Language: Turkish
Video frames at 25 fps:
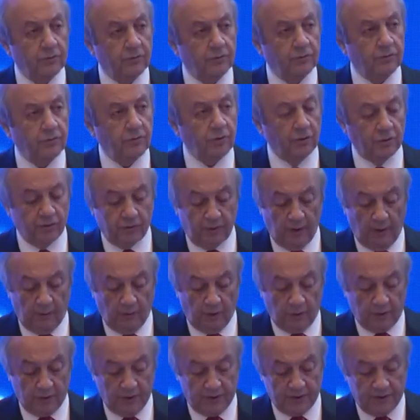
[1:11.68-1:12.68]
Türk
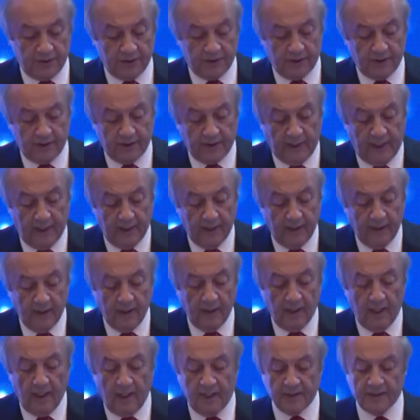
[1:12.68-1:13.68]
demokrasisinden
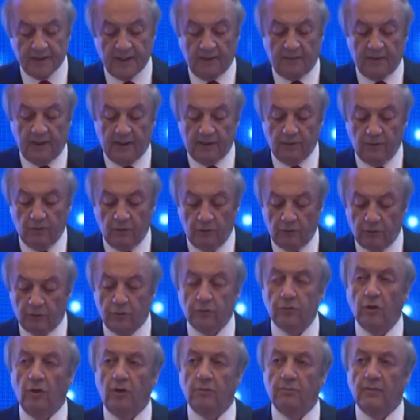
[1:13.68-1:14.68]
her zaman
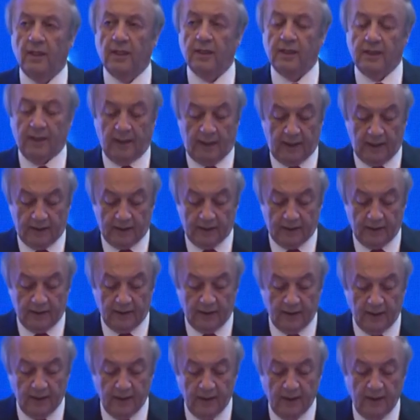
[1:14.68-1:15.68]
umutlu olmak
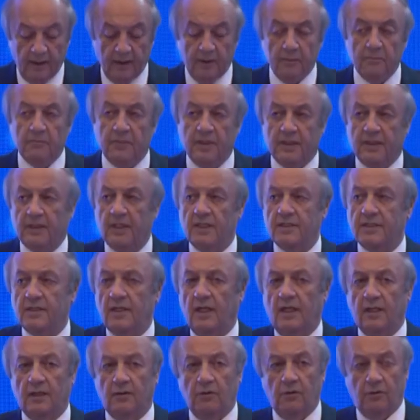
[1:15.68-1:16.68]
gerektiğini bir kez
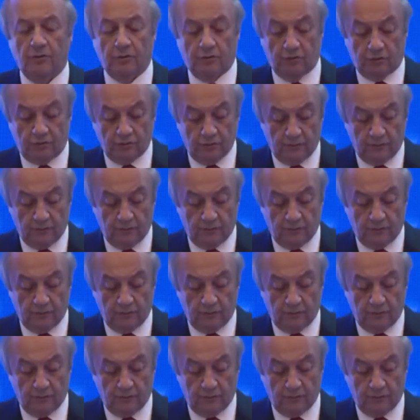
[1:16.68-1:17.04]
daha gördük.